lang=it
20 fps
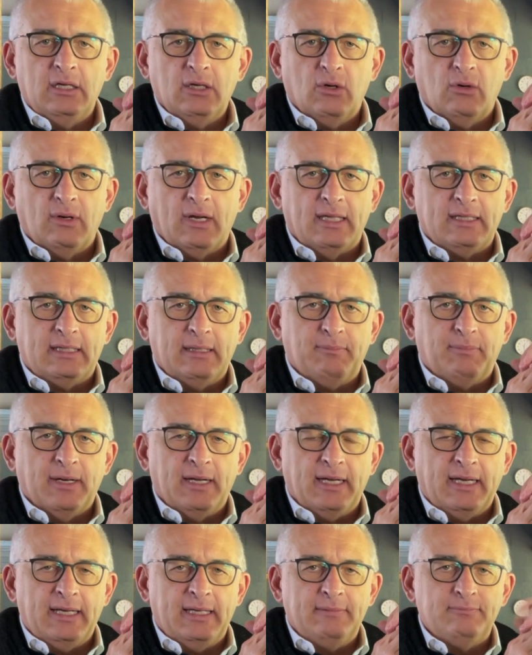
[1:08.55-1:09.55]
con altri
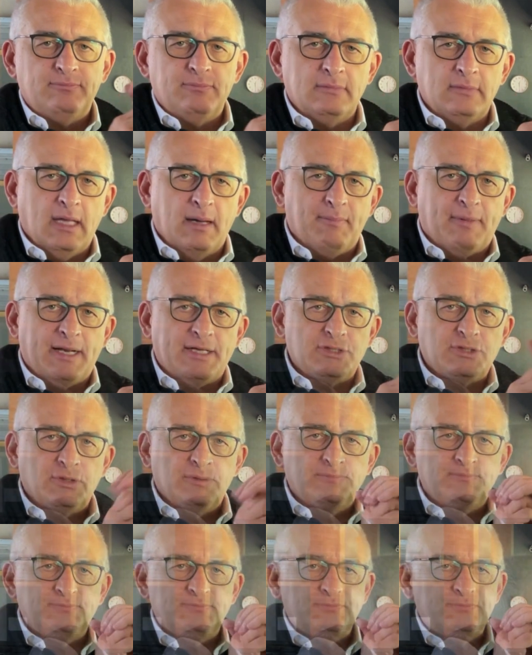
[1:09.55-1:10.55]
pallini. A presto!